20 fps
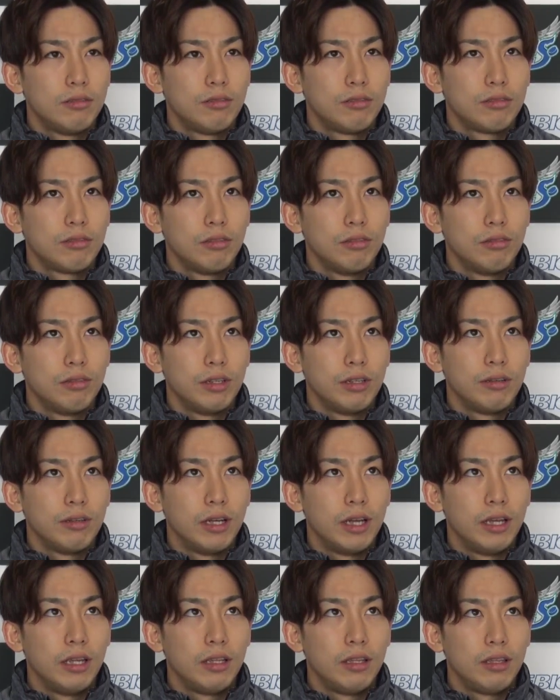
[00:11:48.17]
ちょっとどれぐ
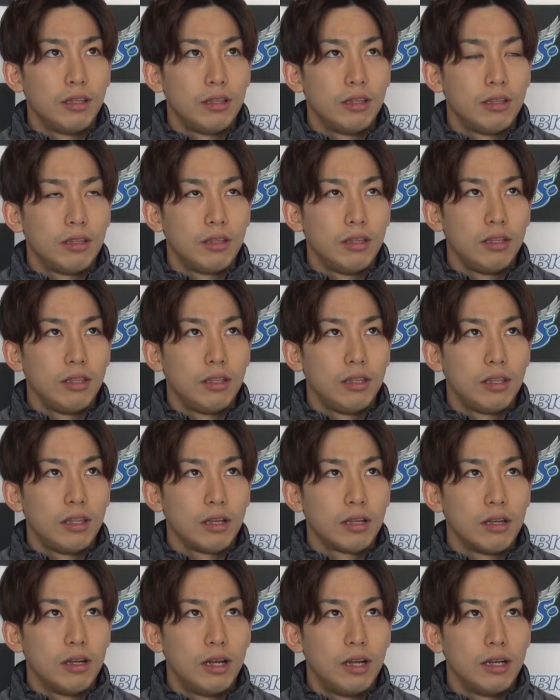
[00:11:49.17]
らい
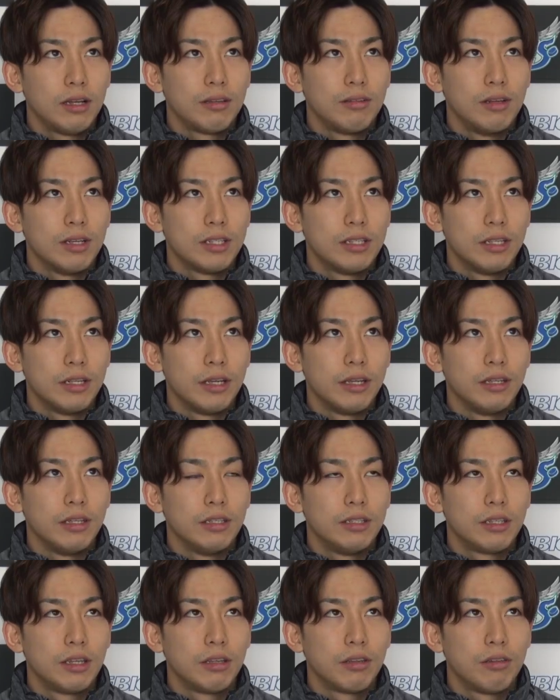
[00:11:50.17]
だか把握はしてないん
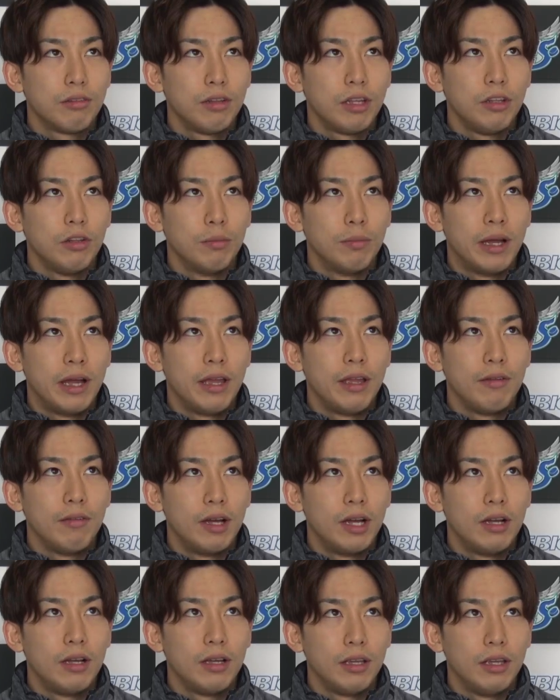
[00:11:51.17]
ですけど去年の場合
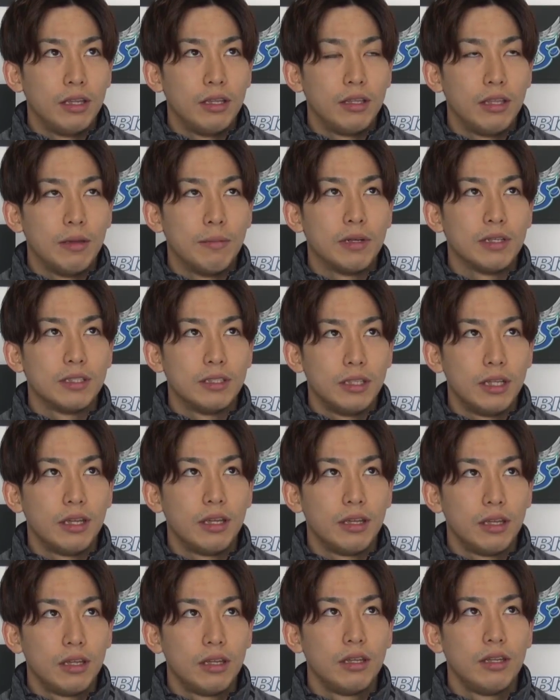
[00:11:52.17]
は行ってますね、
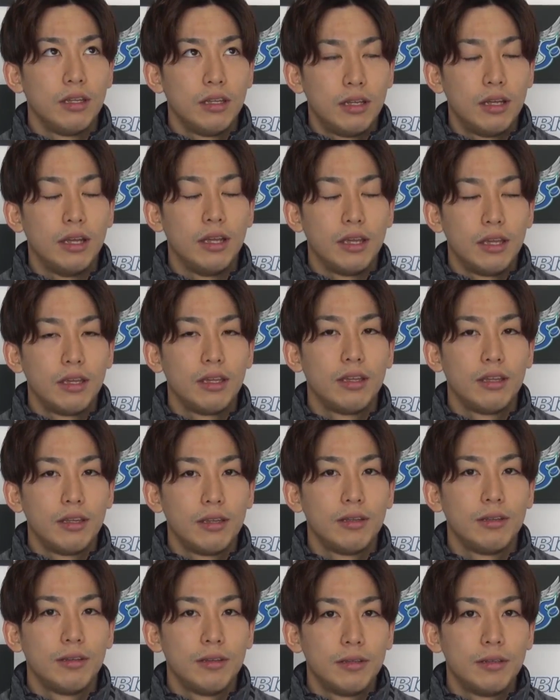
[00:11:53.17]
うん、は
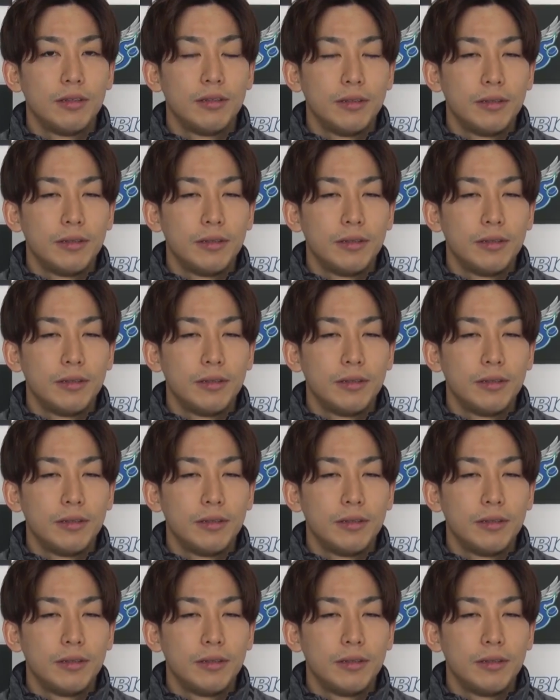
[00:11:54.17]
い、